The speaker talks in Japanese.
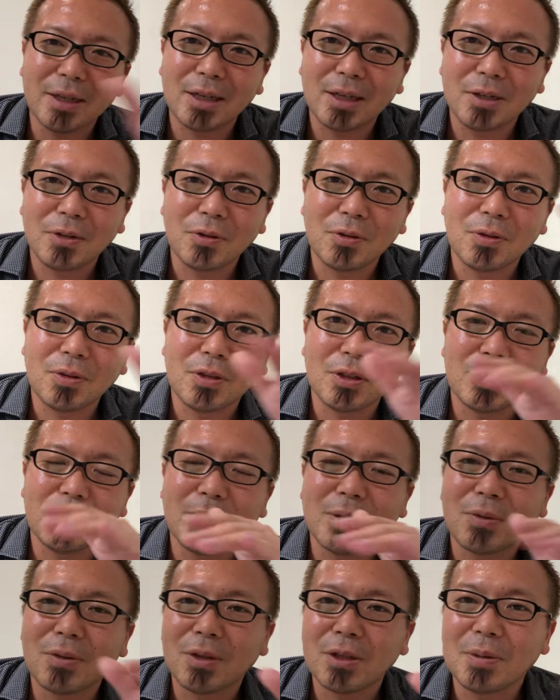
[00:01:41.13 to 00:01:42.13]
あの1
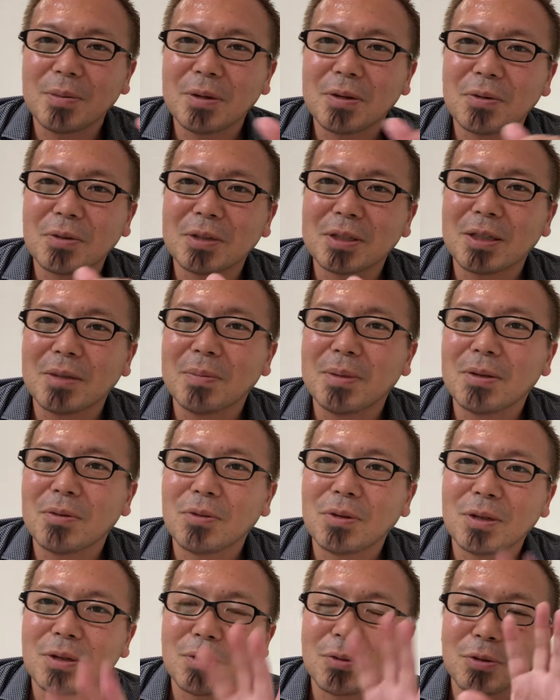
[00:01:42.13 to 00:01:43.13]
番これ2番これ3番こ
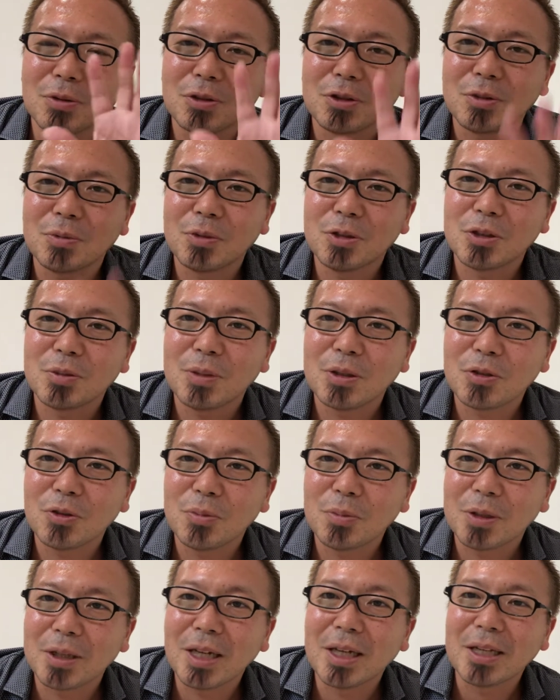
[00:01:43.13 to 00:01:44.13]
れでこういう質問しましょう
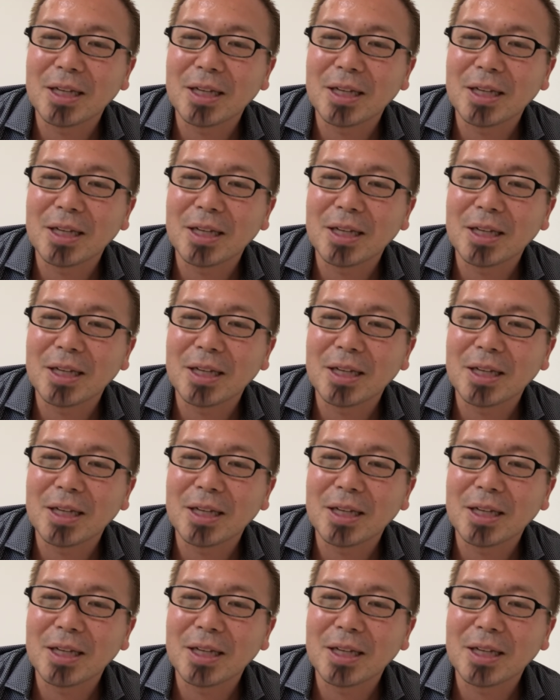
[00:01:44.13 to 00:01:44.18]
みた